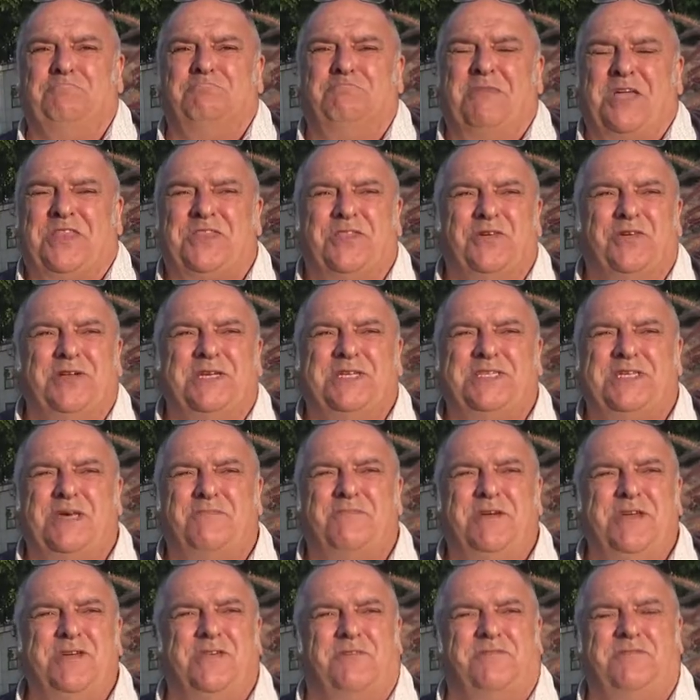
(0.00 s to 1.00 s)
maintenant les
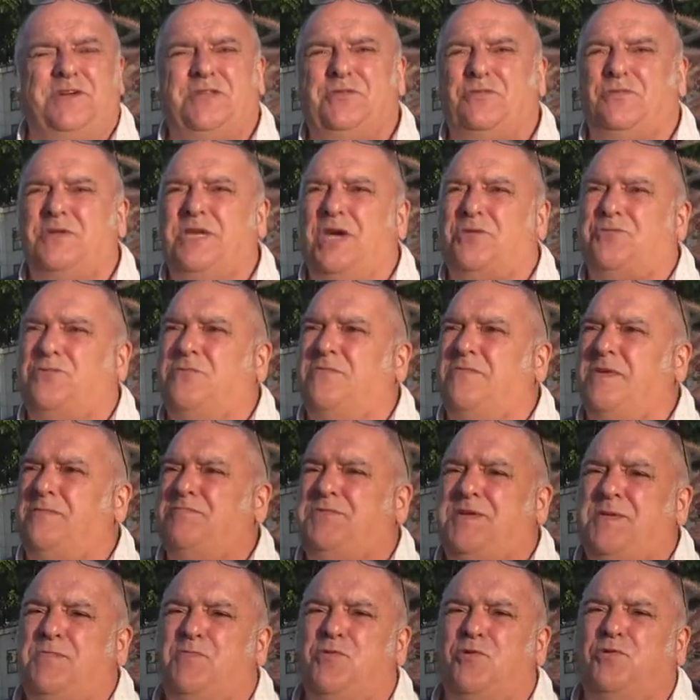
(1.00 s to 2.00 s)
abeilles en fait on les retrouve un
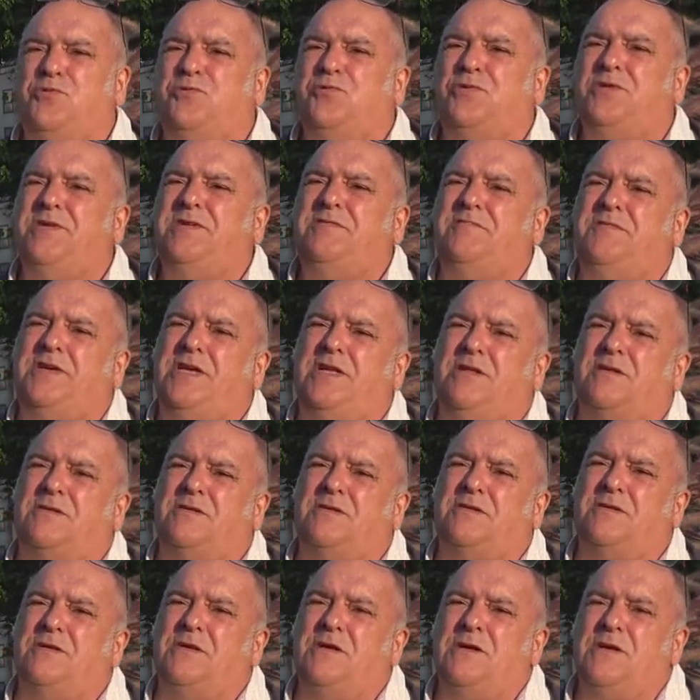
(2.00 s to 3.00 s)
petit peu autour des villes,
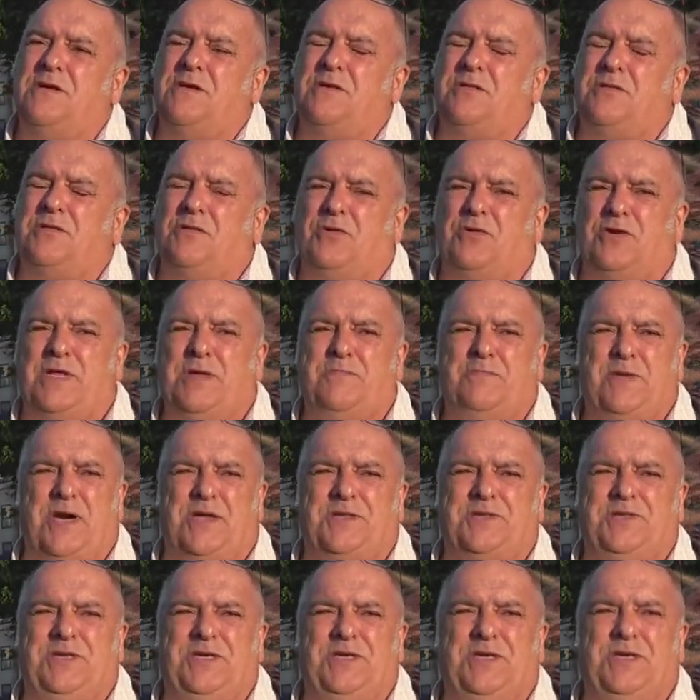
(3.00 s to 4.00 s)
dans les
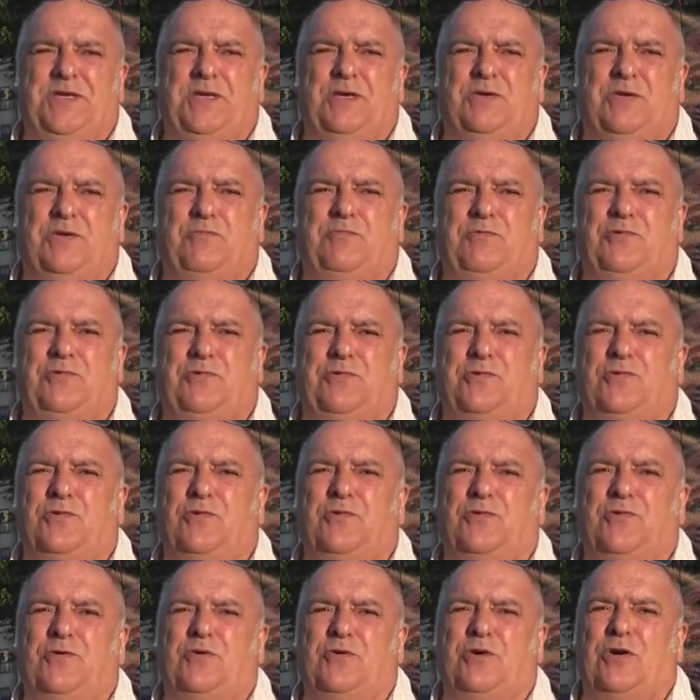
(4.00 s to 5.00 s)
parties euh,
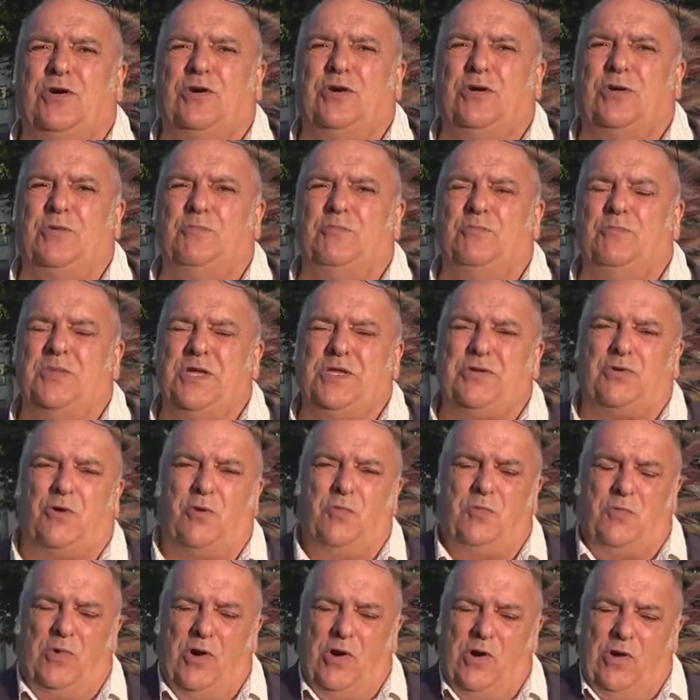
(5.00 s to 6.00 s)
plutôt
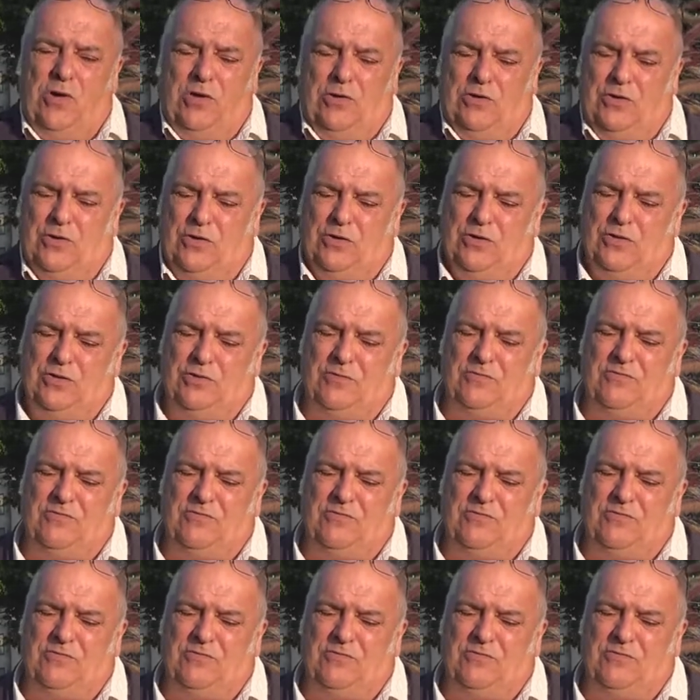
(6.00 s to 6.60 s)
métropoles de